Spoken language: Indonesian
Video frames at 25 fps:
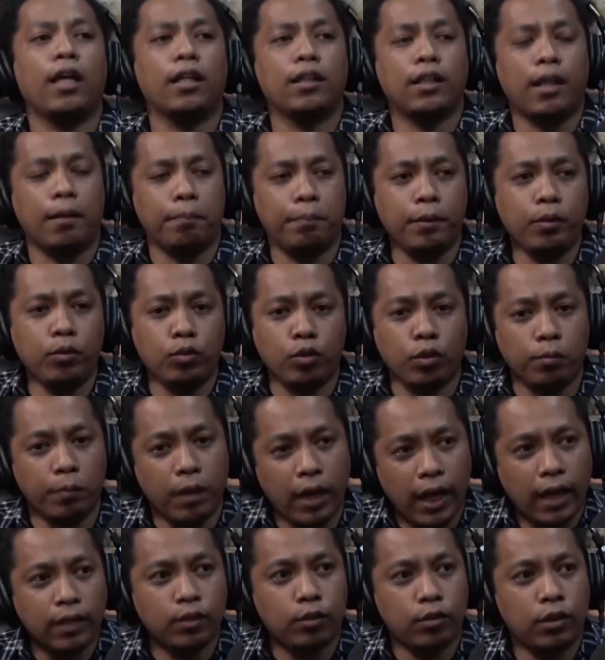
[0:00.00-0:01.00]
Tapi untuk ya.
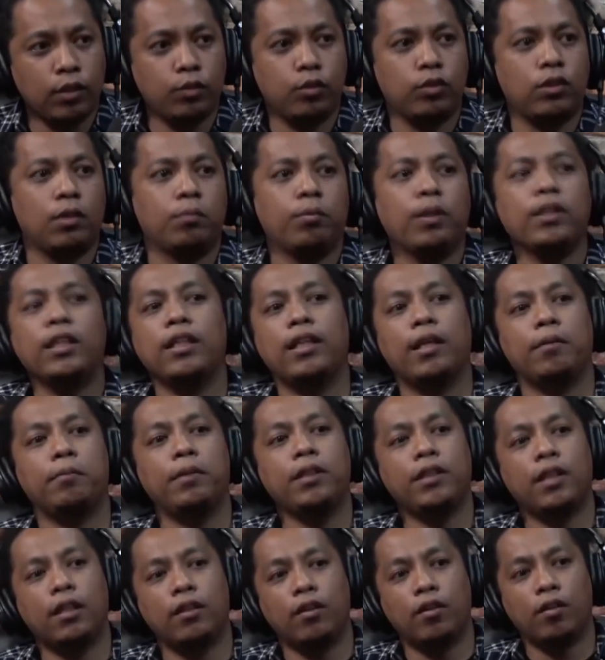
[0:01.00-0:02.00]
mengatur itu semua tidak
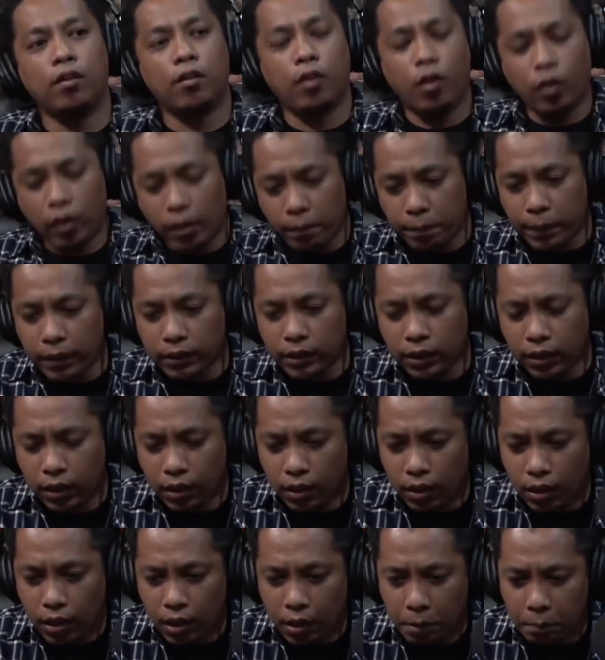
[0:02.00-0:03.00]
bisa dong. Orang pasti
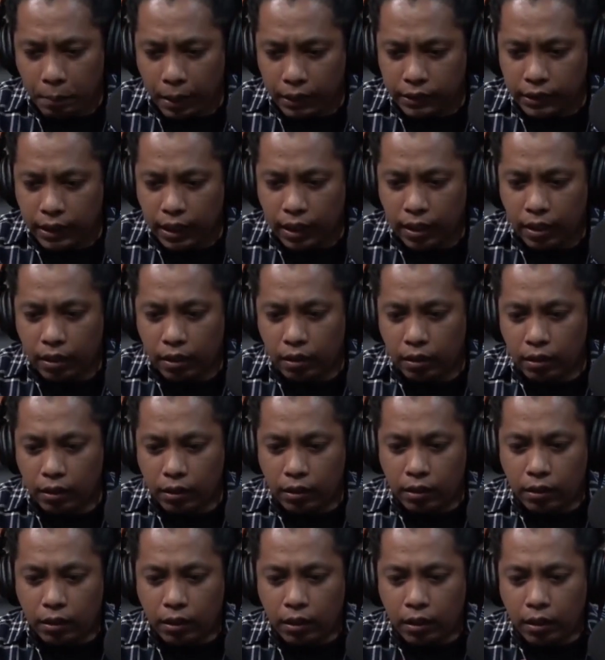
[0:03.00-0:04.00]
baca
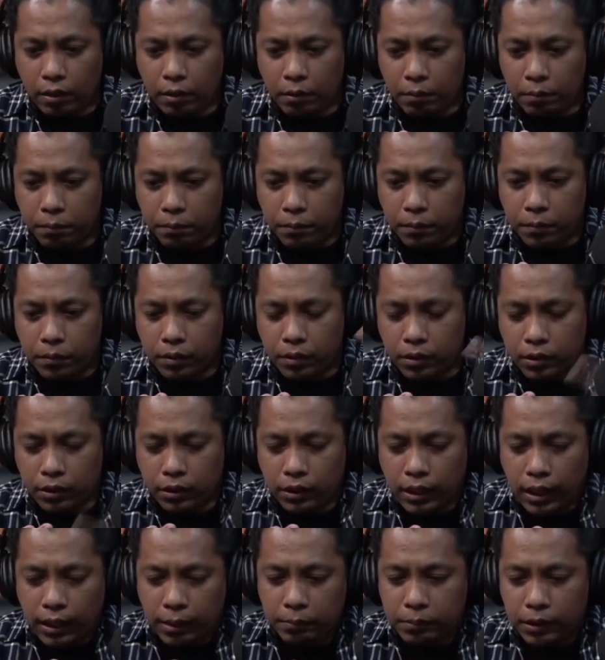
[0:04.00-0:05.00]

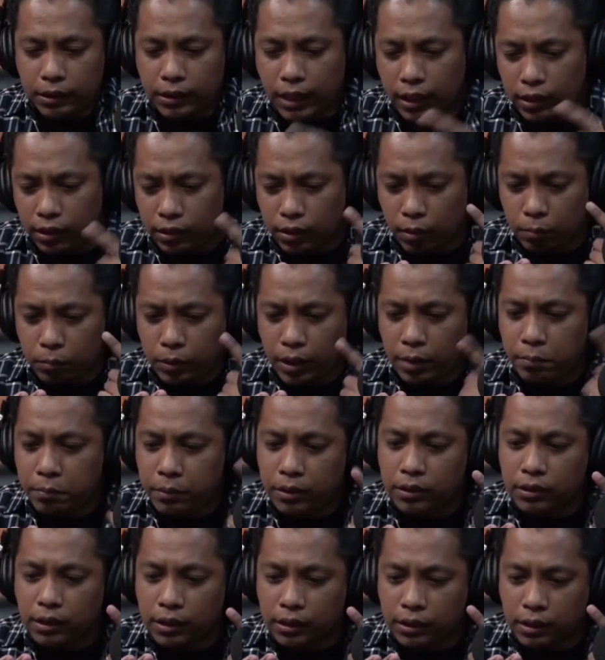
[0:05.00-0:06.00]
dalam sesat kemudian
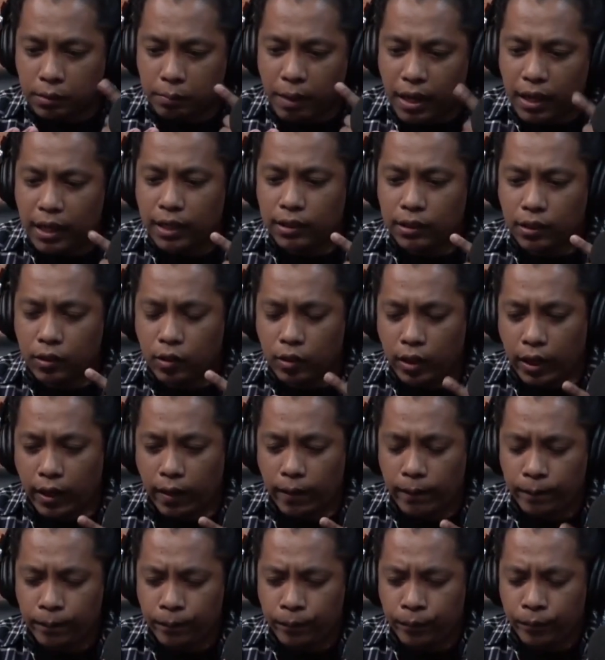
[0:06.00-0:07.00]
menerjemahkan gitu
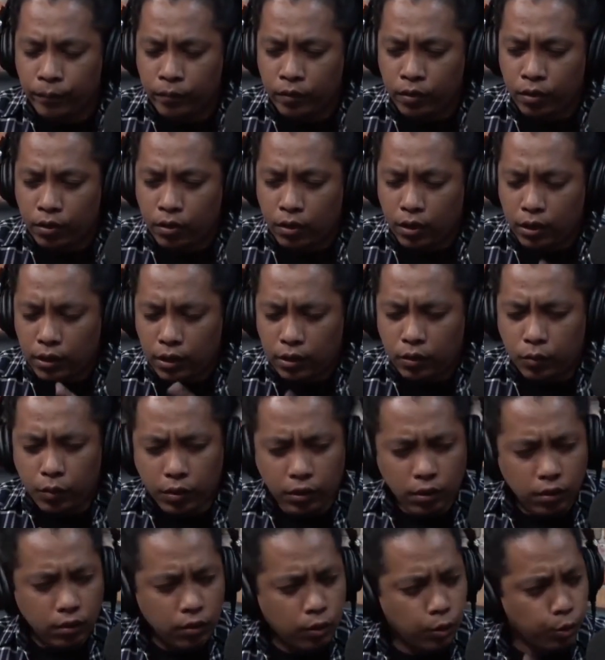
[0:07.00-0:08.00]
kayak ini
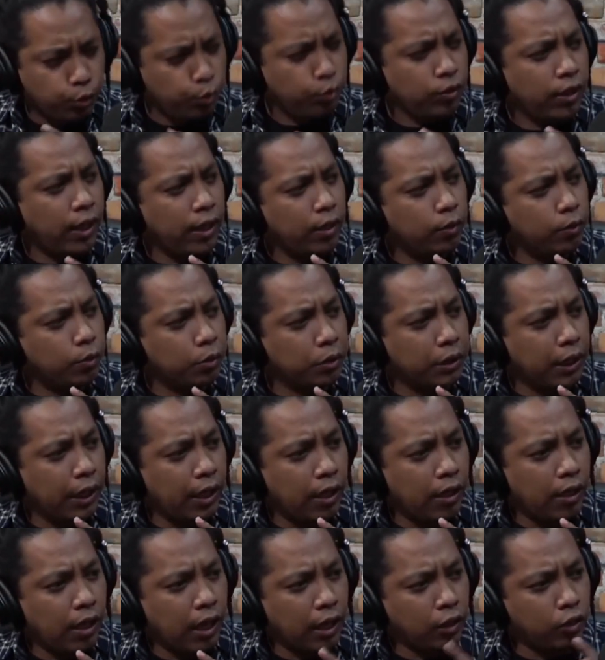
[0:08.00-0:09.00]
tweet lucu nggak ya untuk
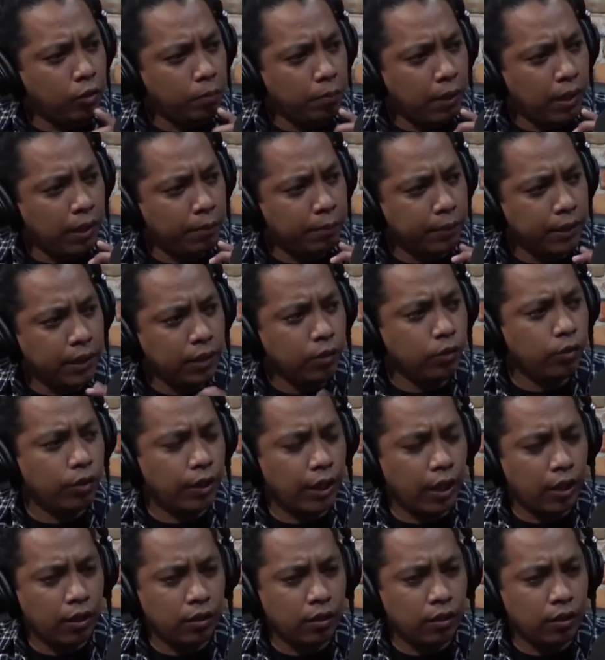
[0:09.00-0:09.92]
saya atau malah menyinggung ya